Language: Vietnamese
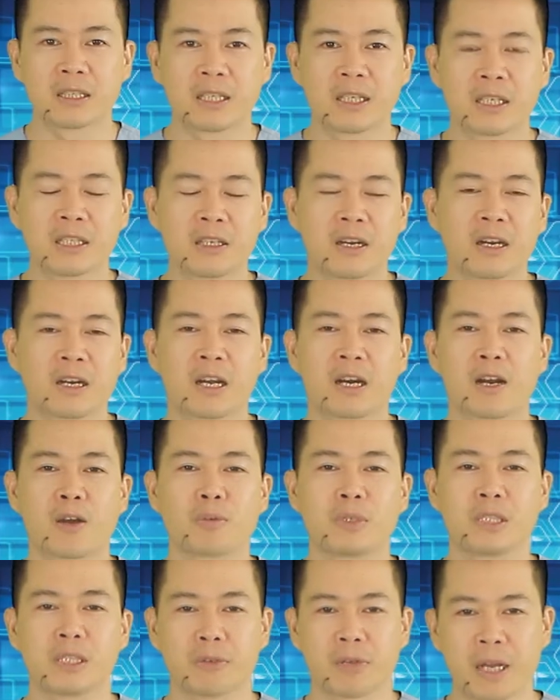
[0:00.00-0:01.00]
thì thường là
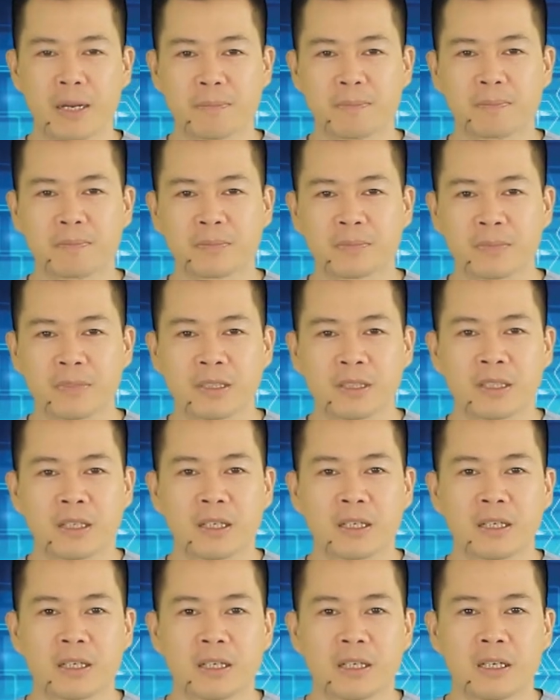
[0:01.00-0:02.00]
không đi tiểu đêm.
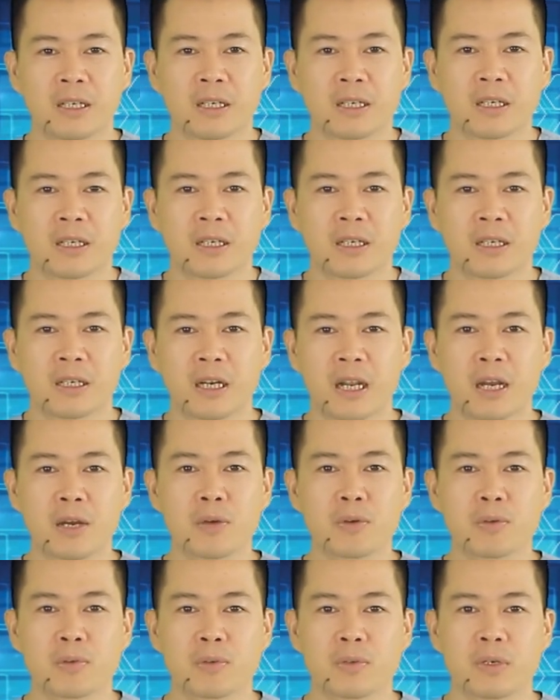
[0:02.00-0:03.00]

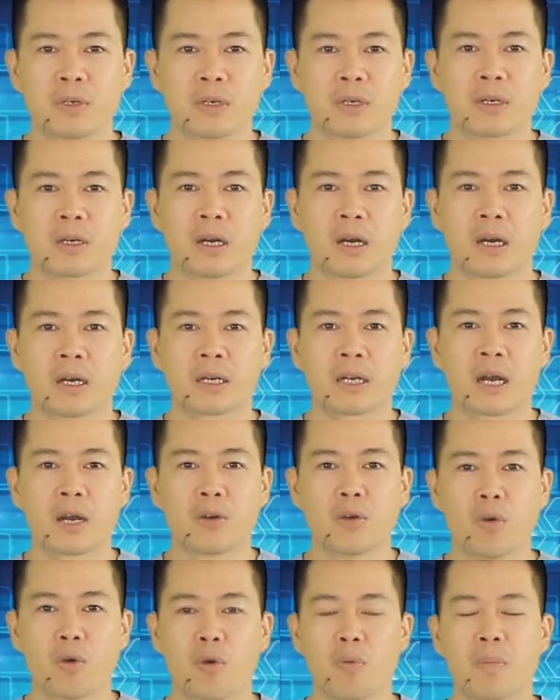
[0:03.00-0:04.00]
Nếu à,
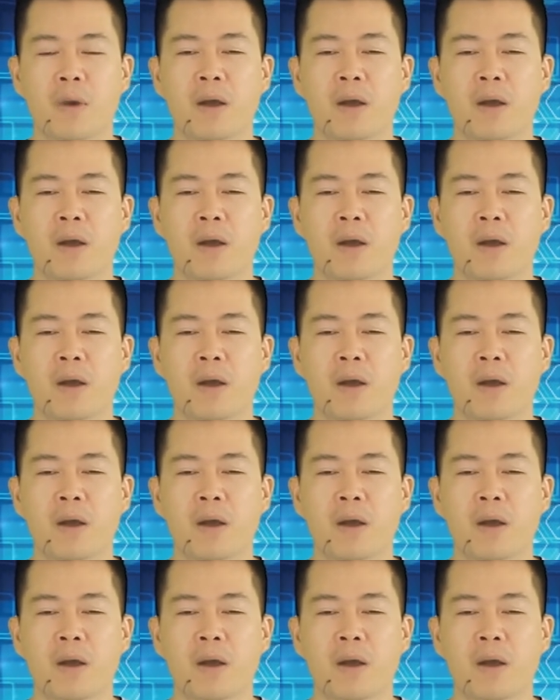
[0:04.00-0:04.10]
đang ngủ